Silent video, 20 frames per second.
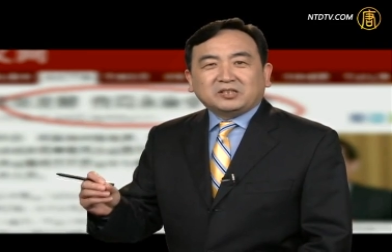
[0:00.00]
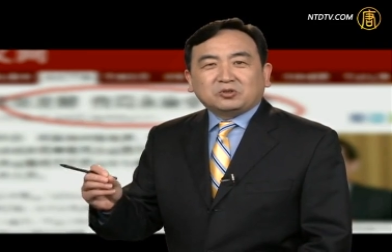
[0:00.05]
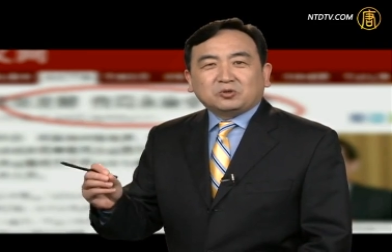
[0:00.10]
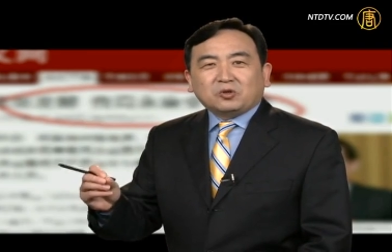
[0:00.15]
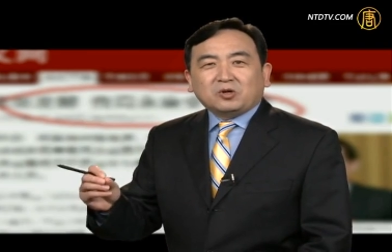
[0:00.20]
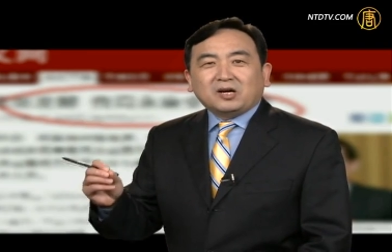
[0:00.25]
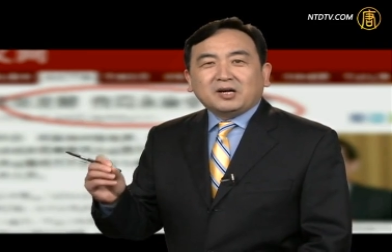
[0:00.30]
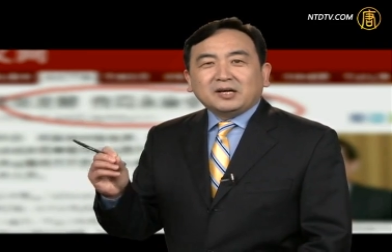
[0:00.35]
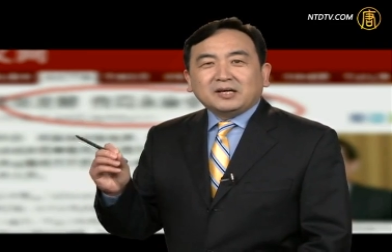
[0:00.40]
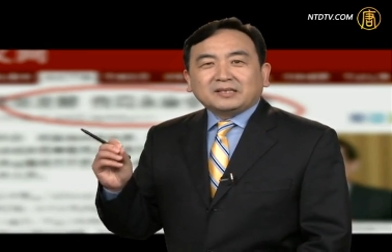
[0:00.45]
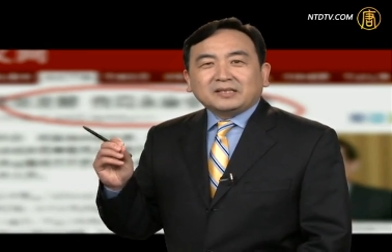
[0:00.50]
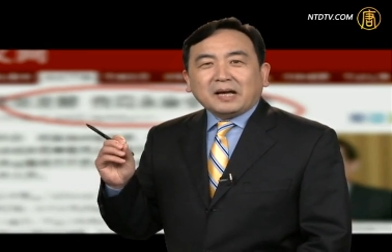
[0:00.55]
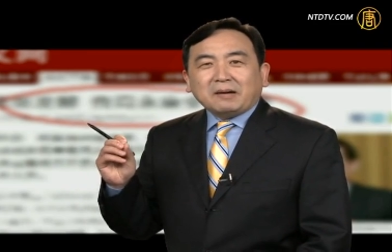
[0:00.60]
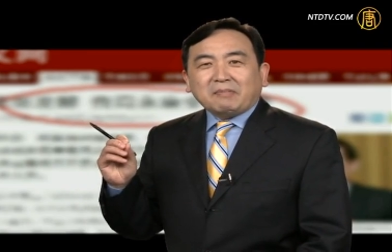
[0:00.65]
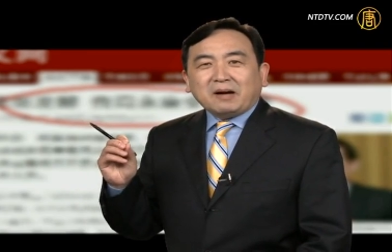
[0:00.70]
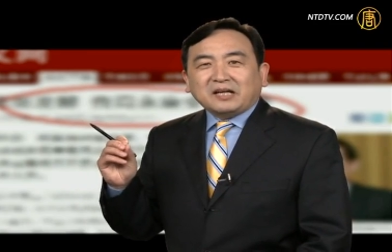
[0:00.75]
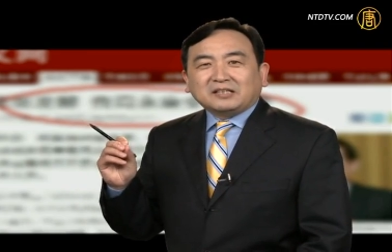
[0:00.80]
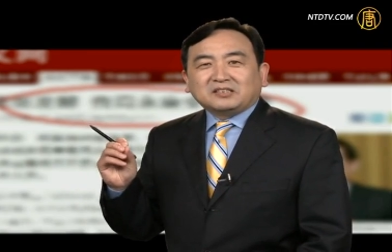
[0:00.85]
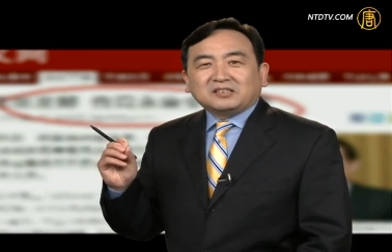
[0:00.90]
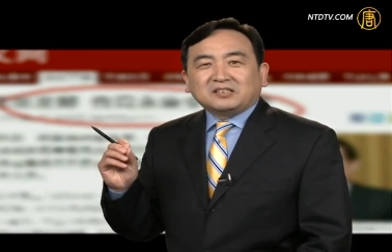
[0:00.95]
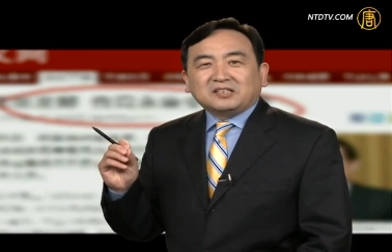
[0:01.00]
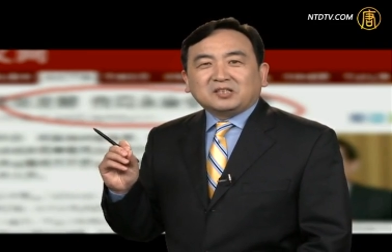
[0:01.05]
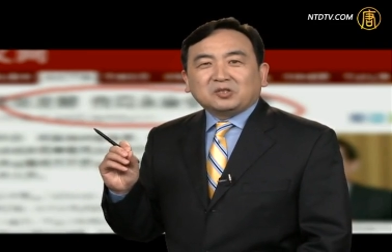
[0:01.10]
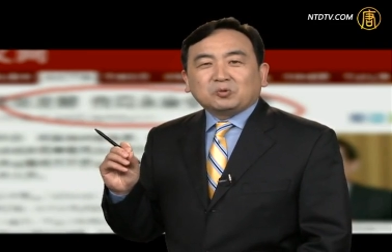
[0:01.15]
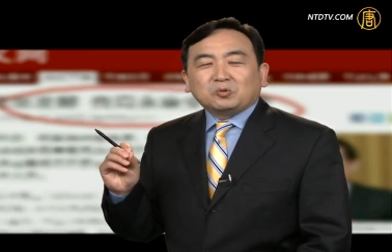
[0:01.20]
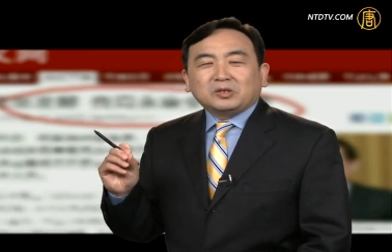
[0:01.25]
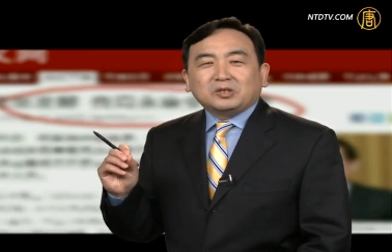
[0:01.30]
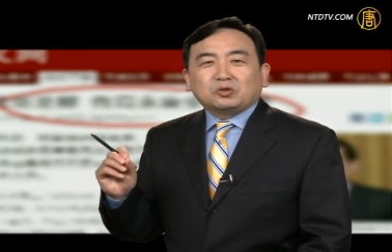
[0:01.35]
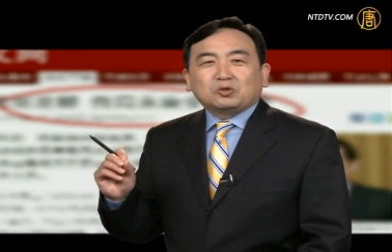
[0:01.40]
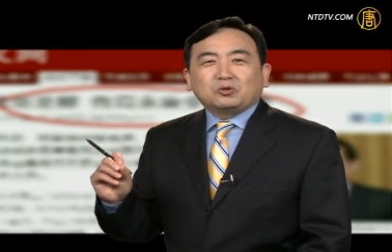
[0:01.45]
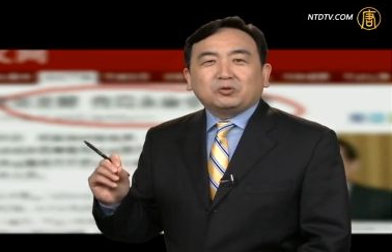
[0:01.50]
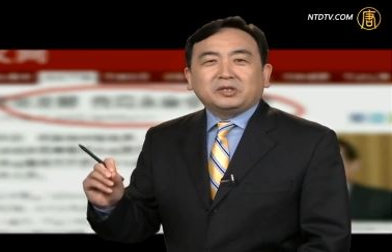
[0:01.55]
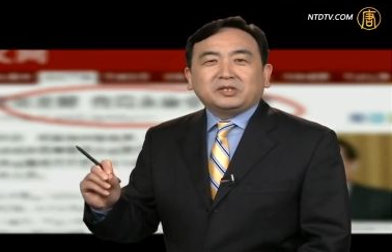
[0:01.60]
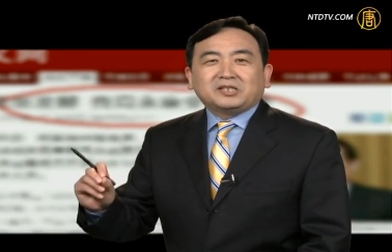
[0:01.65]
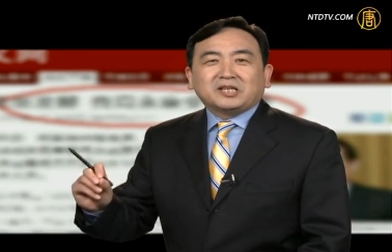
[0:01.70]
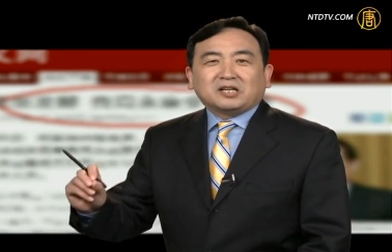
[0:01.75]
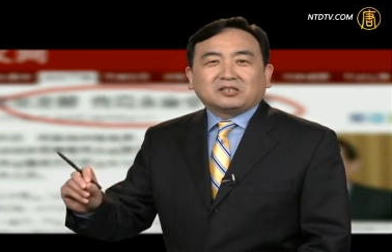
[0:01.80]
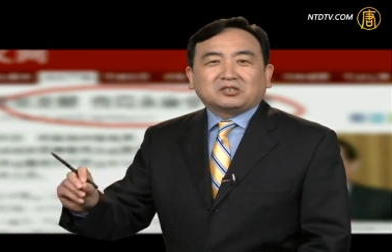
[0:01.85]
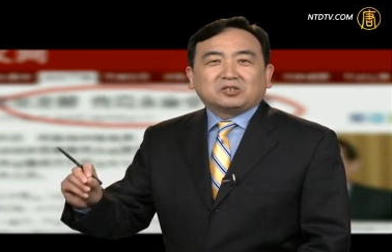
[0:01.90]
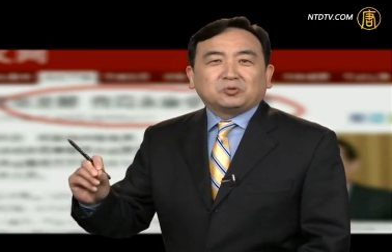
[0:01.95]
说他把责任会推
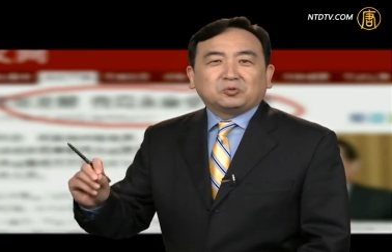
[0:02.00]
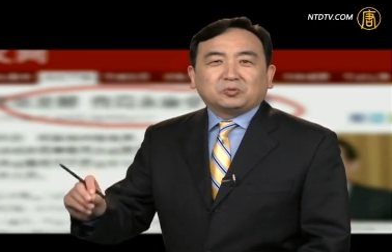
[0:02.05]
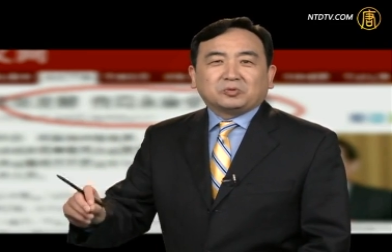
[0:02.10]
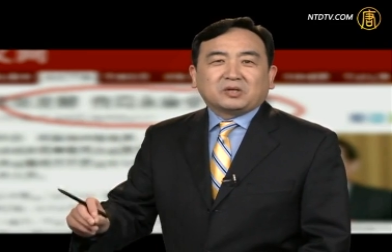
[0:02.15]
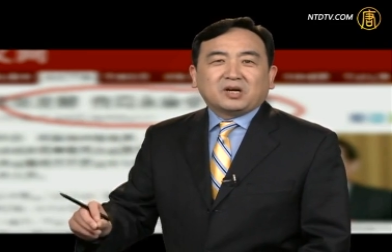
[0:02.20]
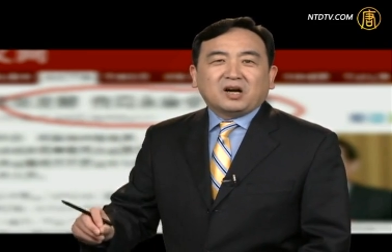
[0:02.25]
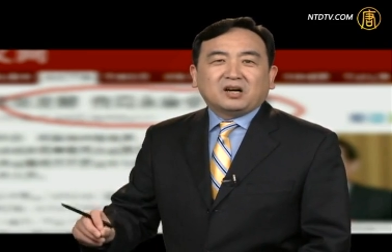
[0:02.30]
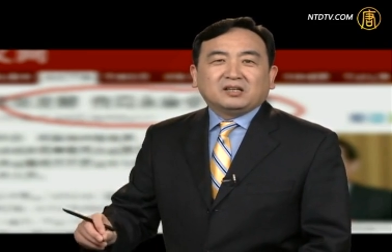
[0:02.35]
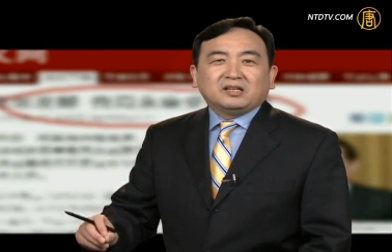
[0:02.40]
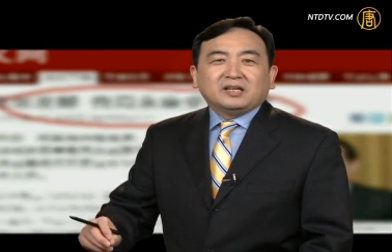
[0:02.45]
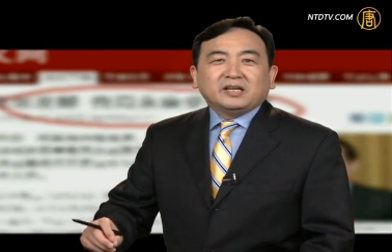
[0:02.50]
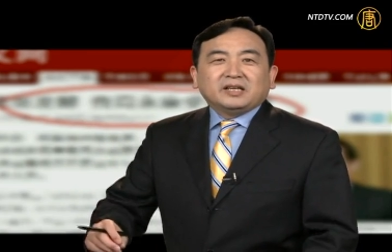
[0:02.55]
向周永康，